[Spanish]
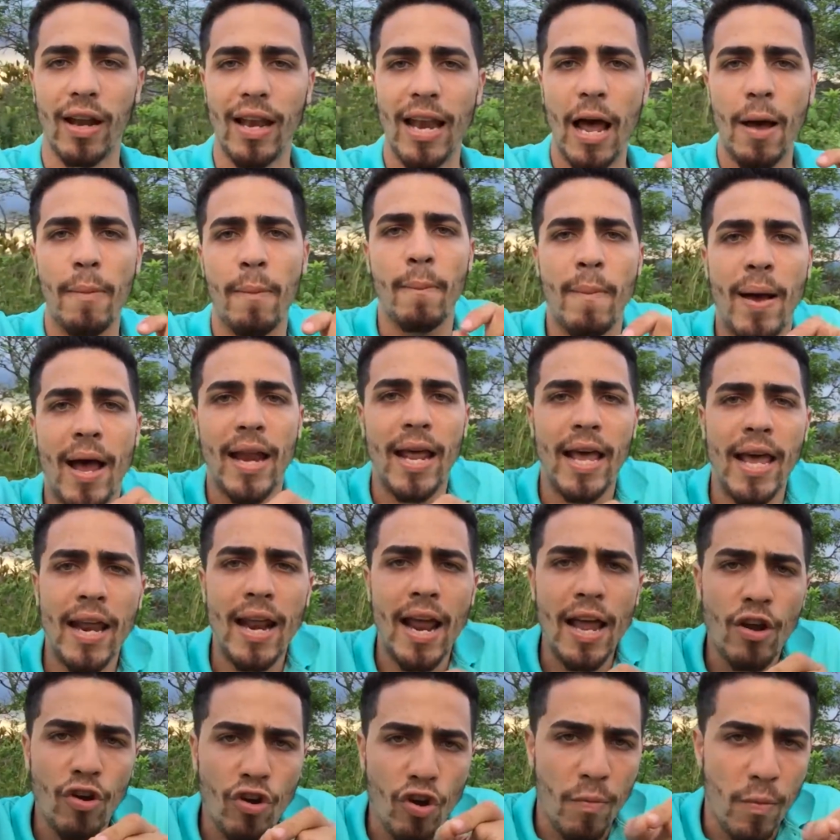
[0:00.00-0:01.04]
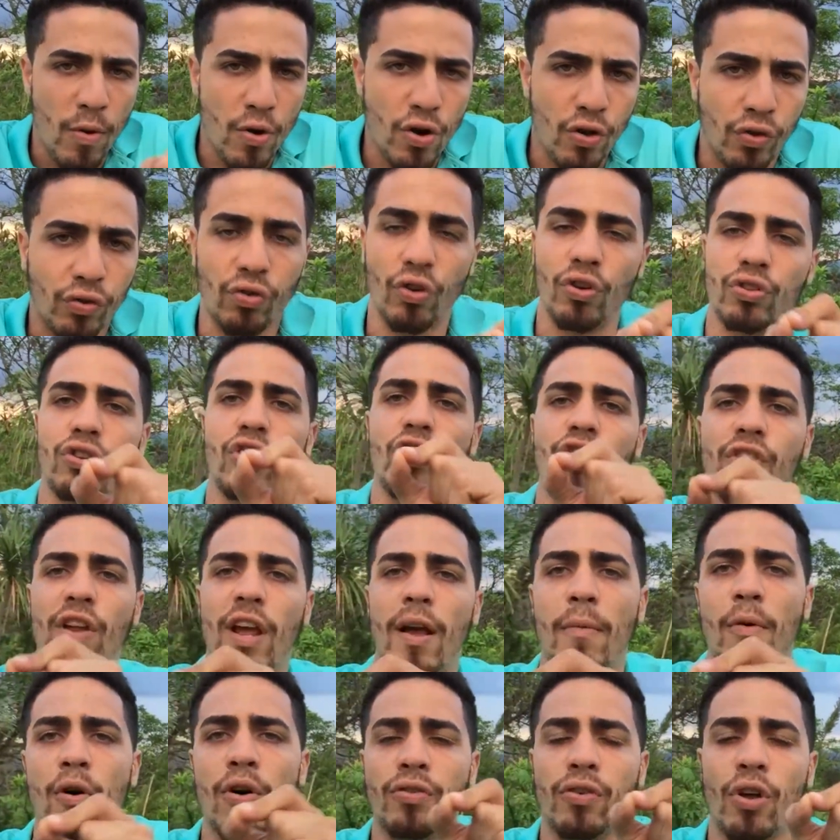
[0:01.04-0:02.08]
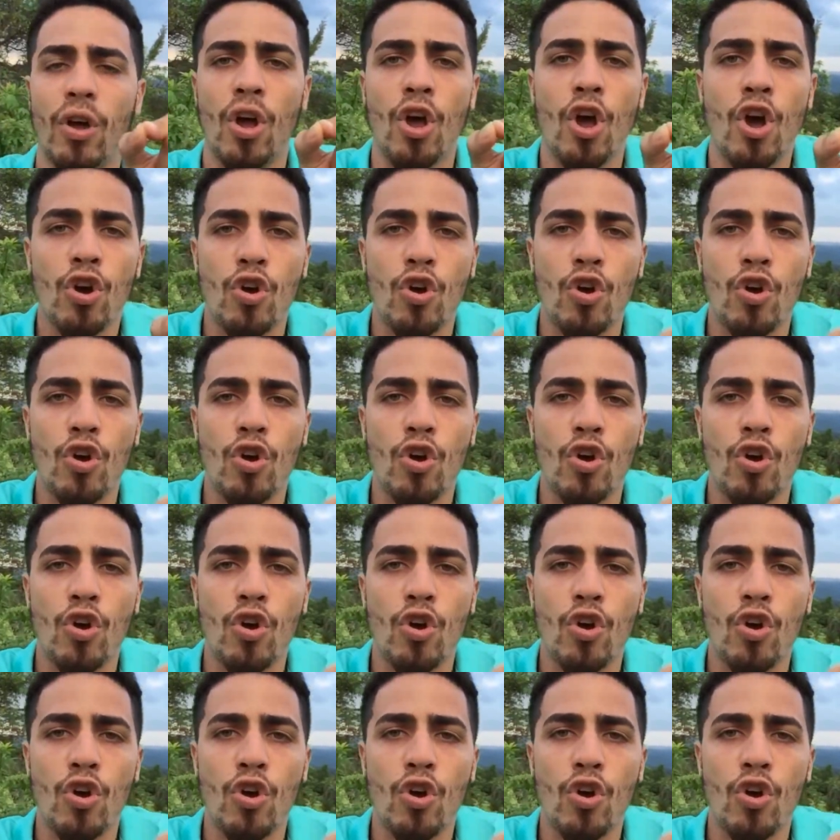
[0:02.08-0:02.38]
la manera en como nosotros hemos